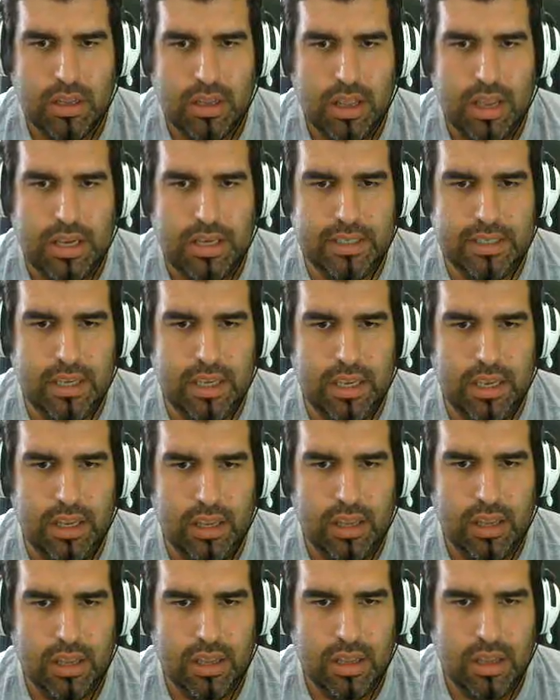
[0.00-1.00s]
Ahí sí.
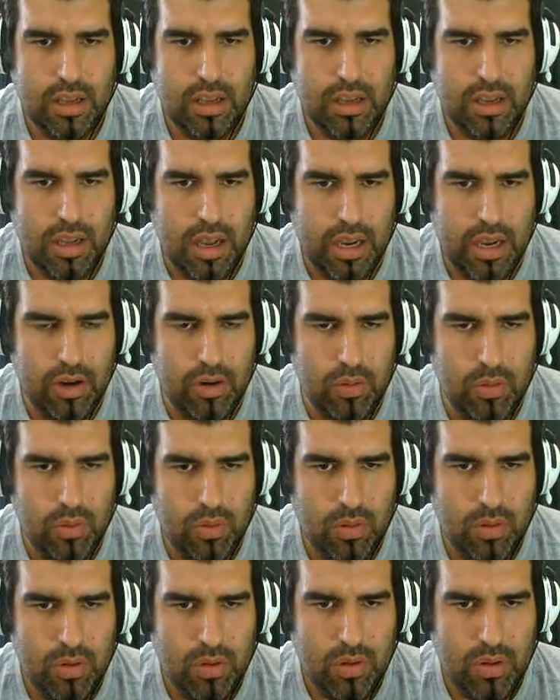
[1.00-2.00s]
Ahí no.
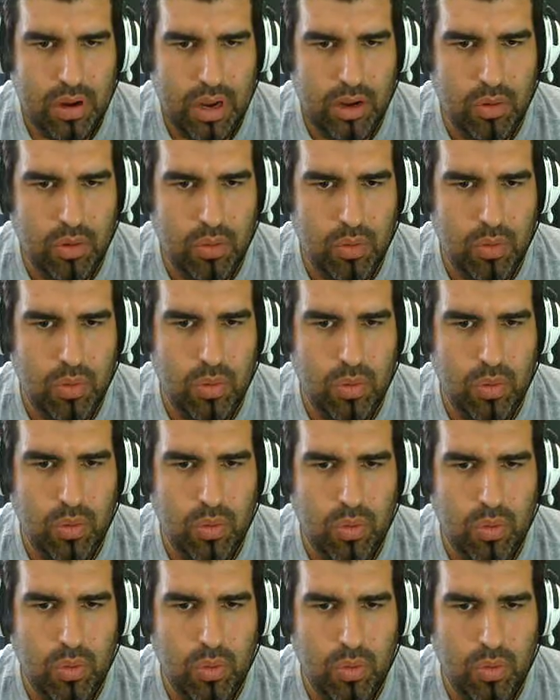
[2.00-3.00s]
Ahí no, no, no, no,
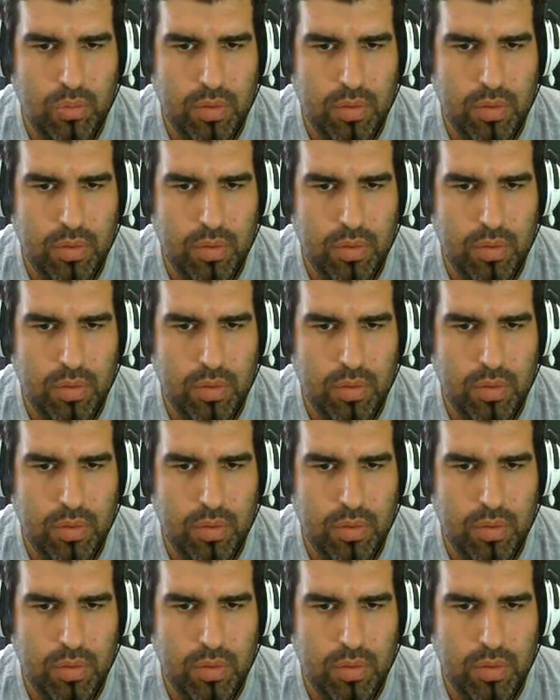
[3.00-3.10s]
no. no.